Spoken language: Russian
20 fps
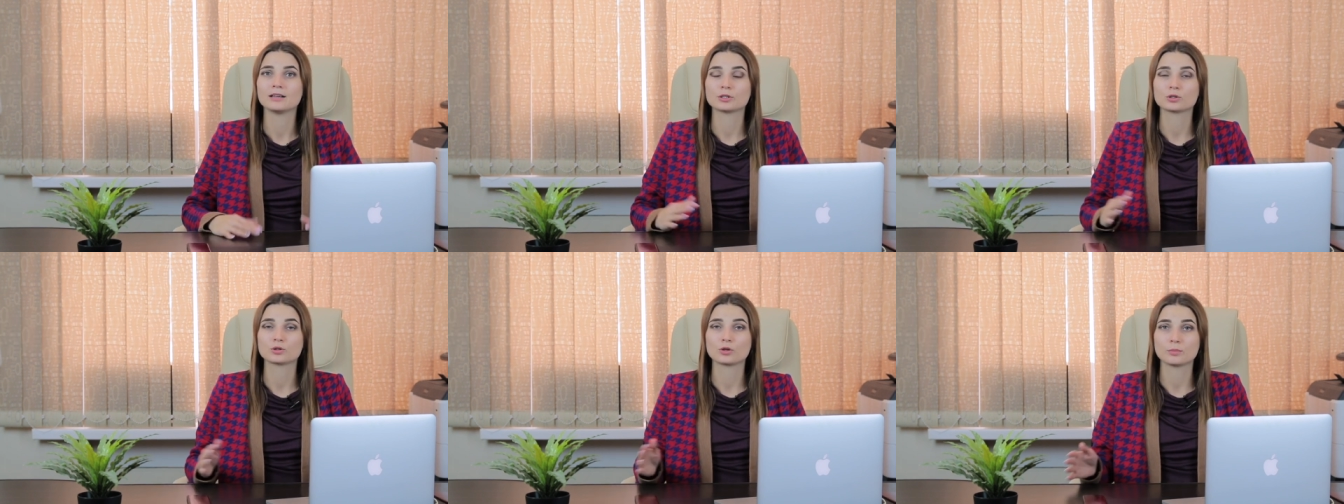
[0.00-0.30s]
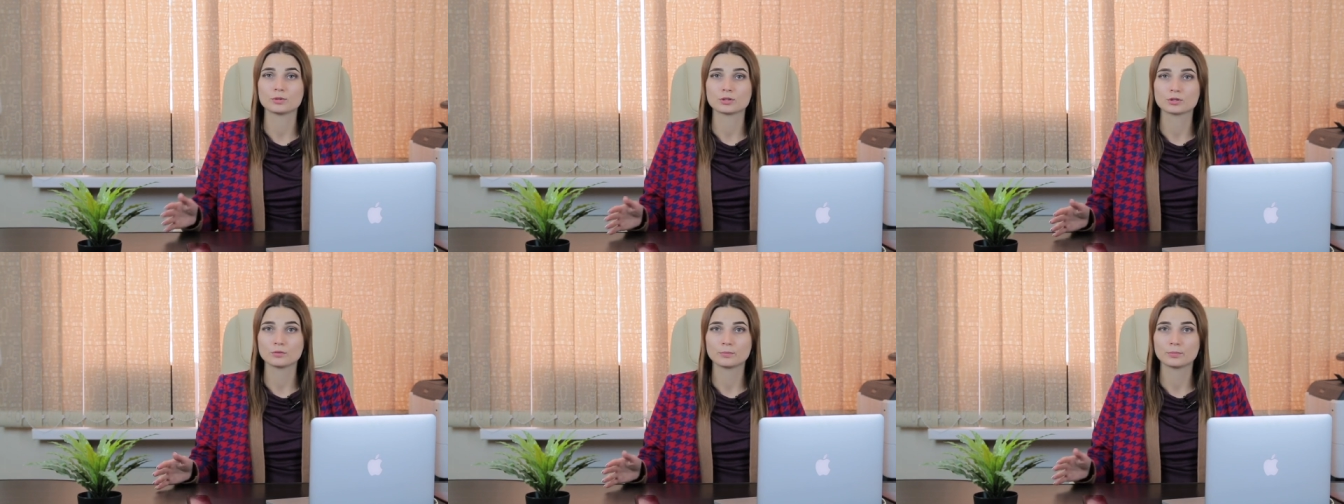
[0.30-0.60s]

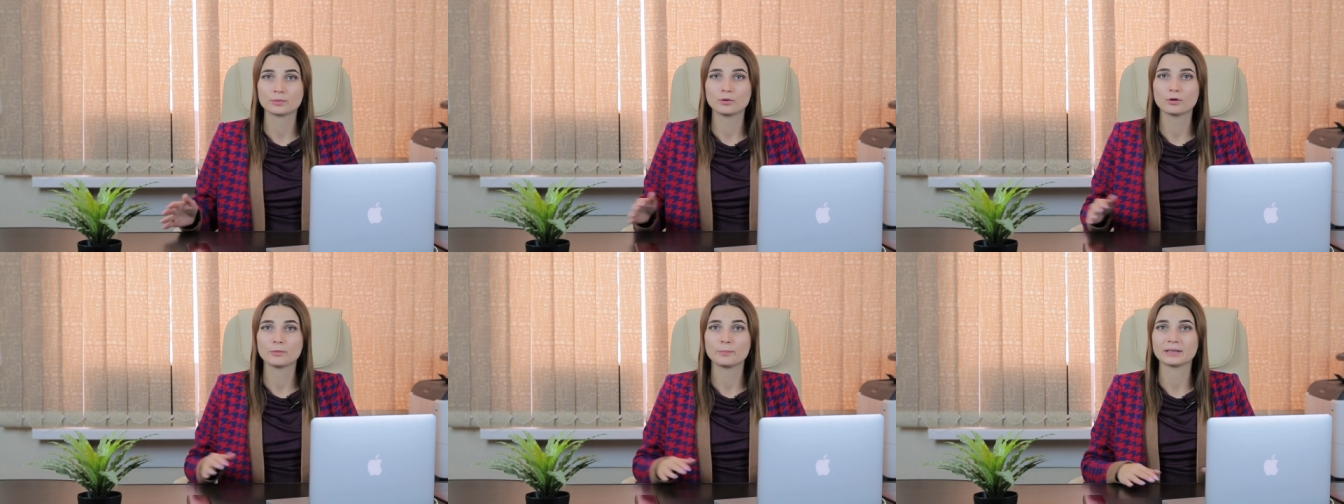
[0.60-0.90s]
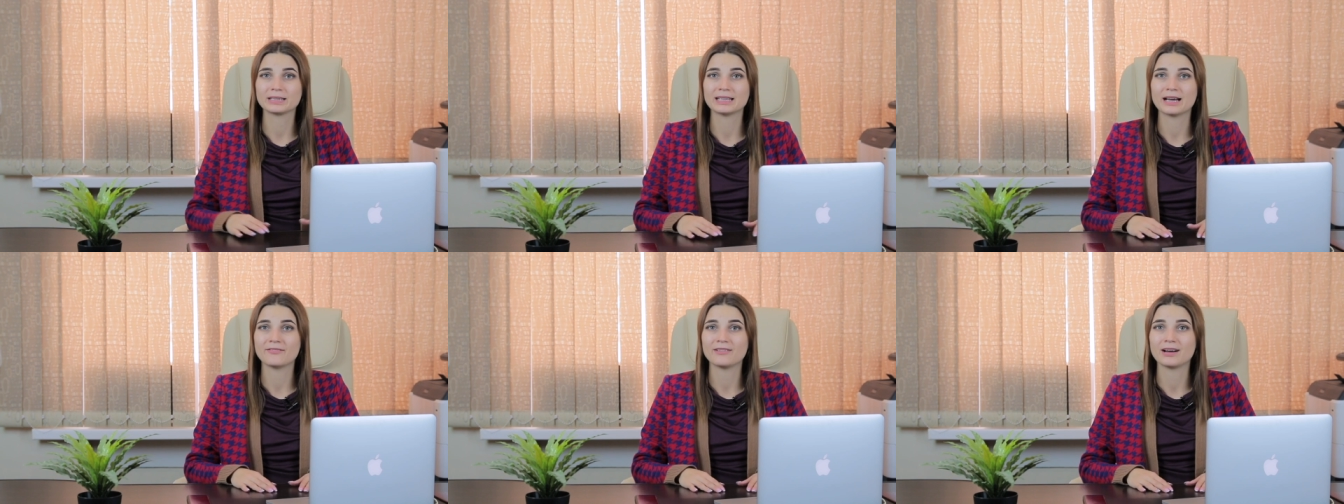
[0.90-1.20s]
чтобы супруг
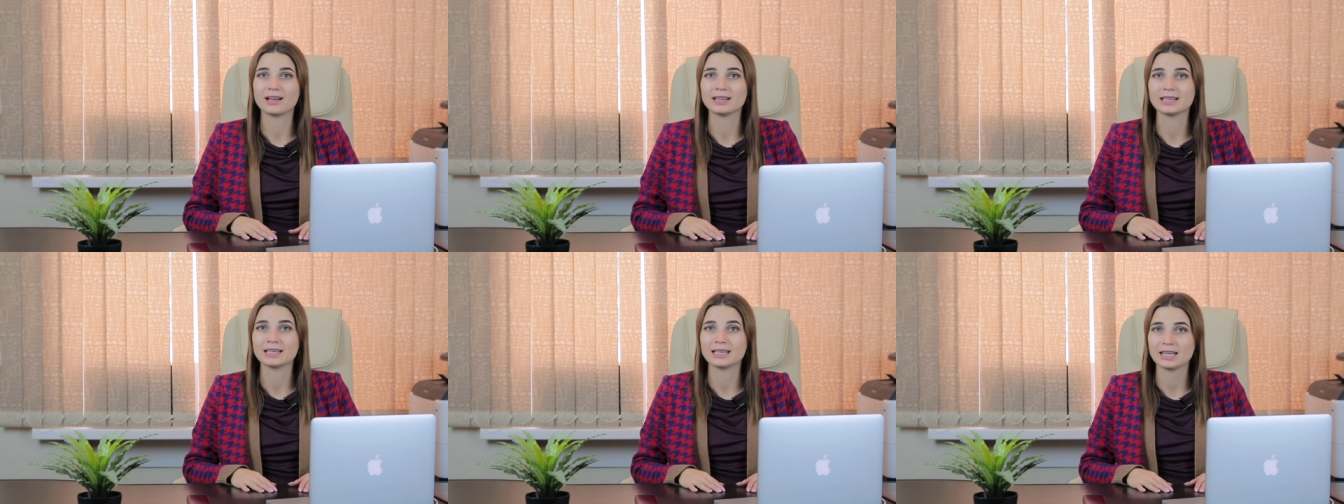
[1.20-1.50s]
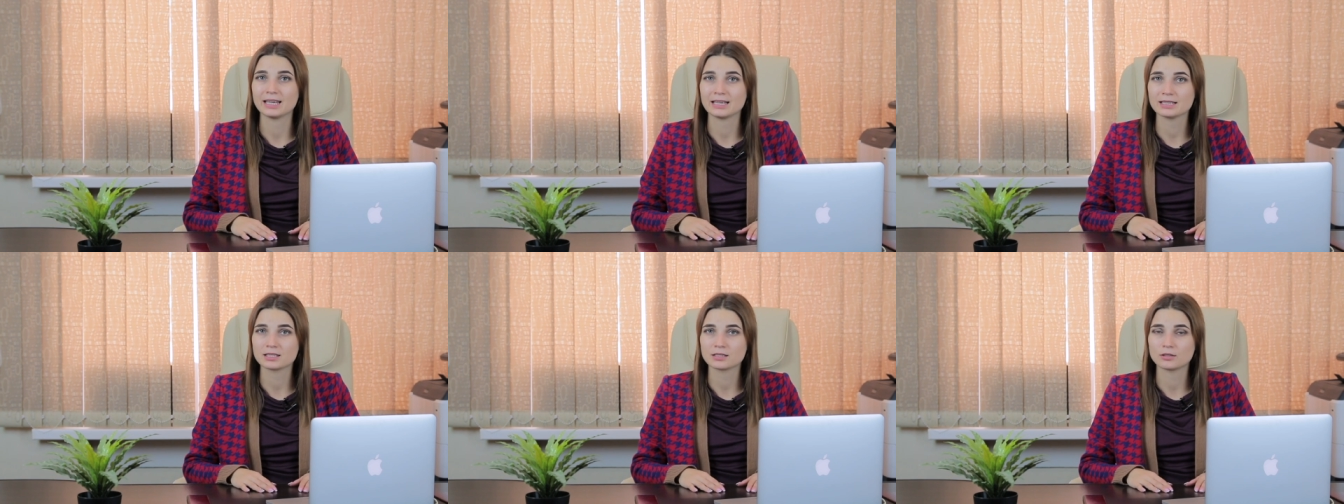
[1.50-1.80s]
подавал
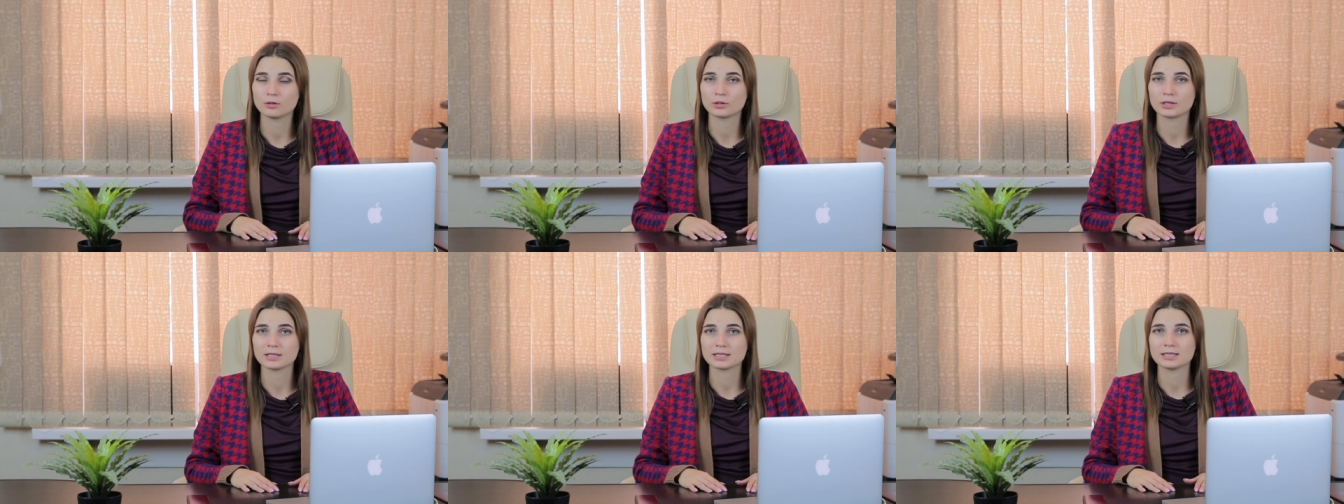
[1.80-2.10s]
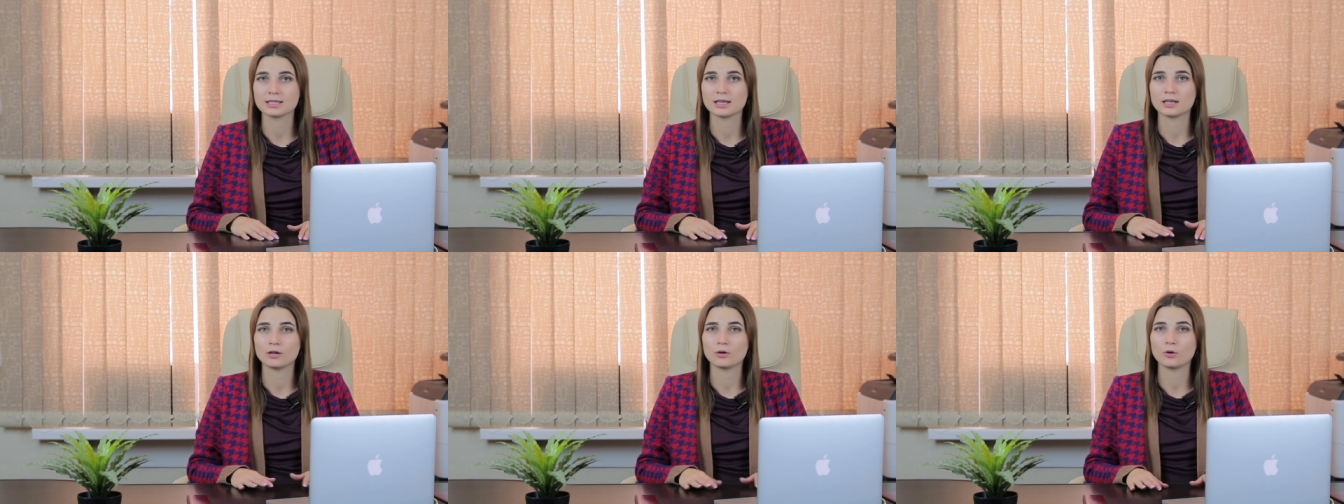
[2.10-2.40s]
иск о
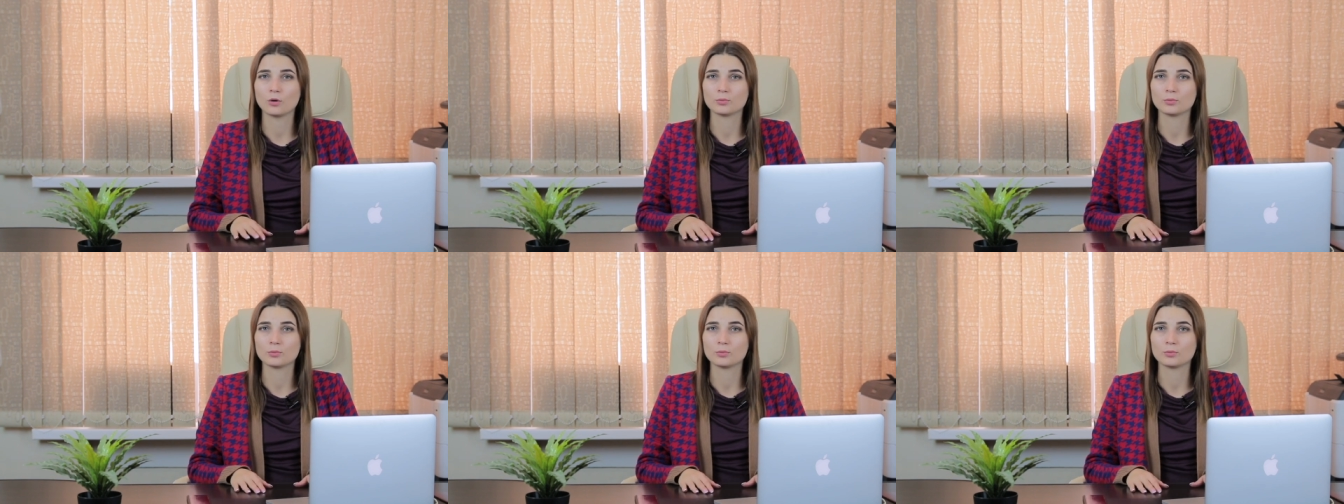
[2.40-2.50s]
разделе